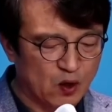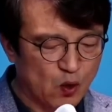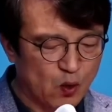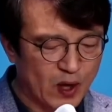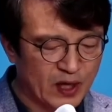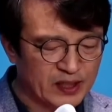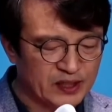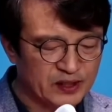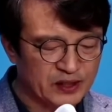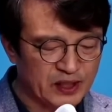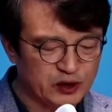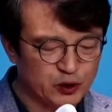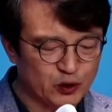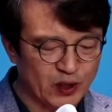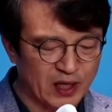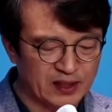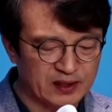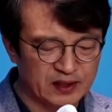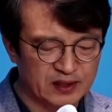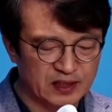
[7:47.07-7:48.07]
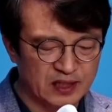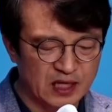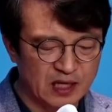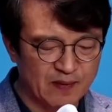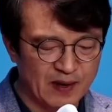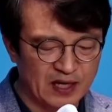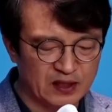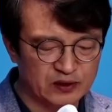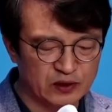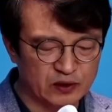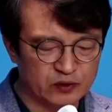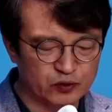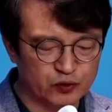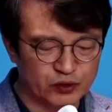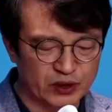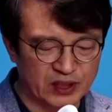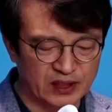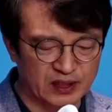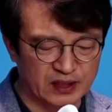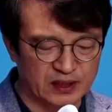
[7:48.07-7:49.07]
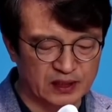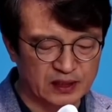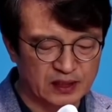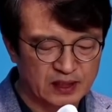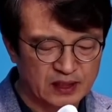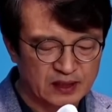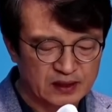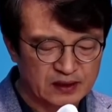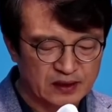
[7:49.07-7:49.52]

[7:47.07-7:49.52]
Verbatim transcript: 확인되지도 않은 일방적 주장을